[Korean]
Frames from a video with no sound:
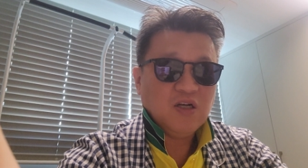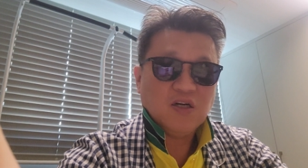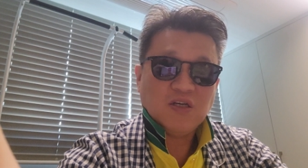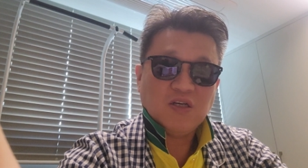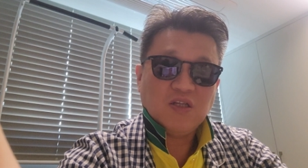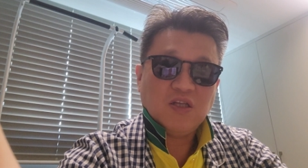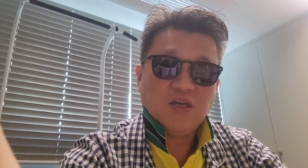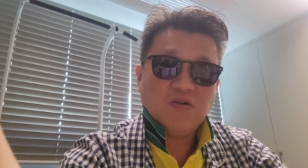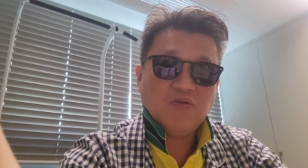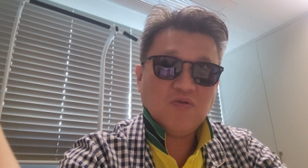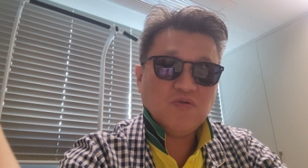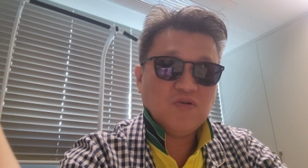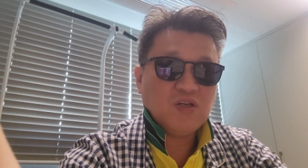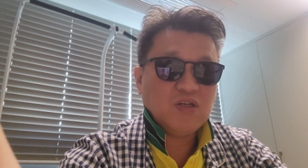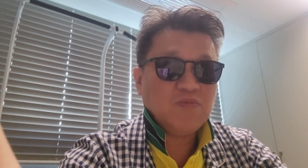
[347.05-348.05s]
어,
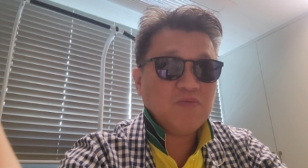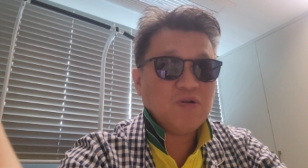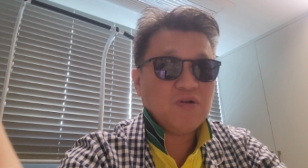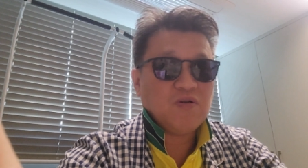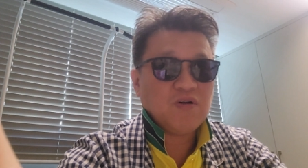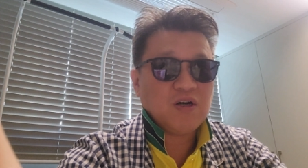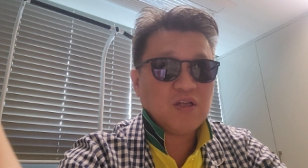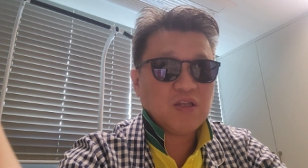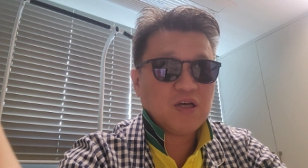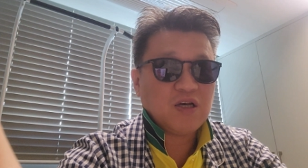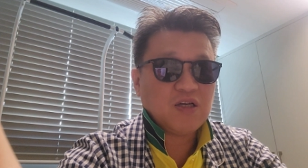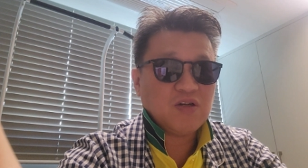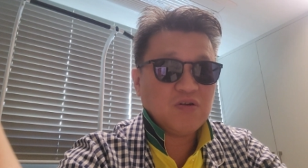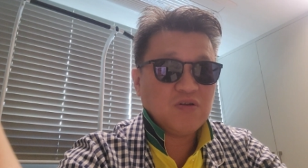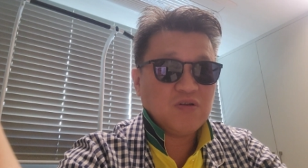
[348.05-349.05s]
이대로는 힘들 것
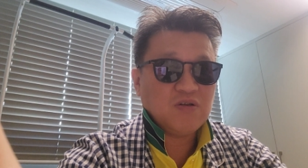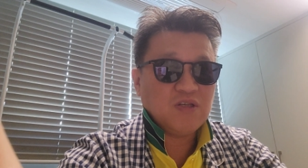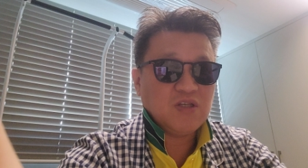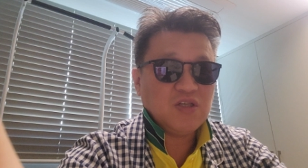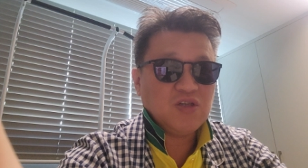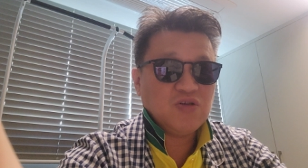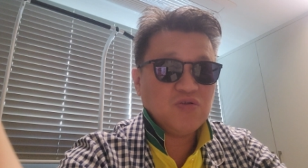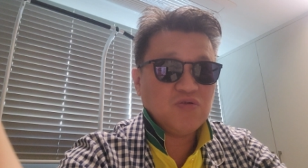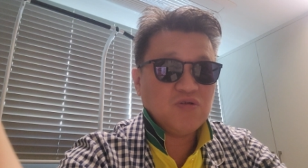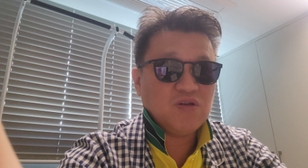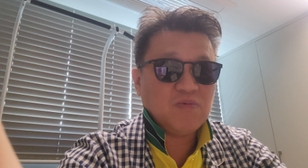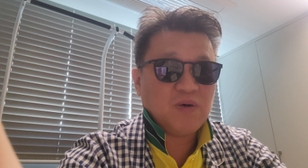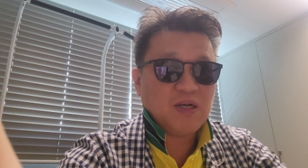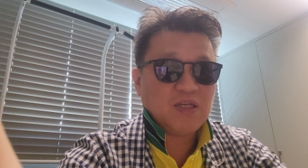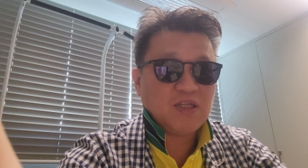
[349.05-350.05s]
같다 이런
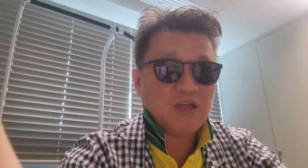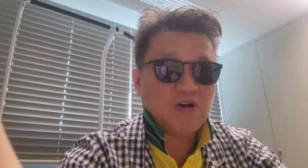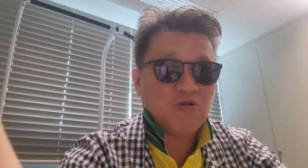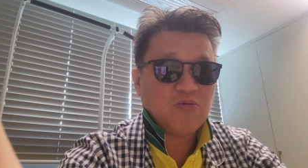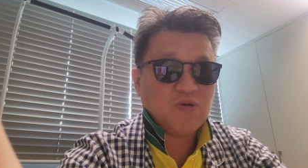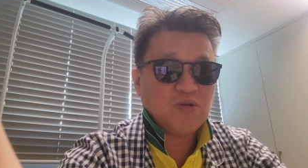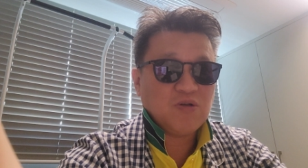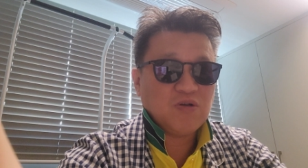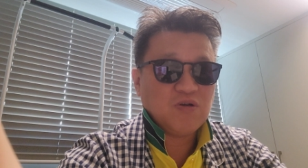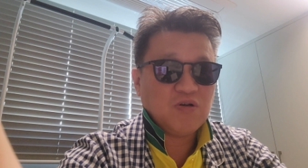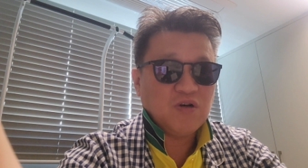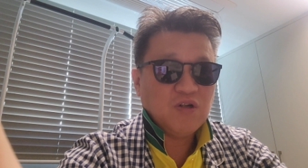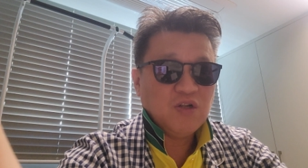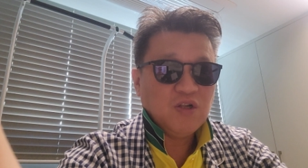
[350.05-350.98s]
이슈들이 많이 나오면서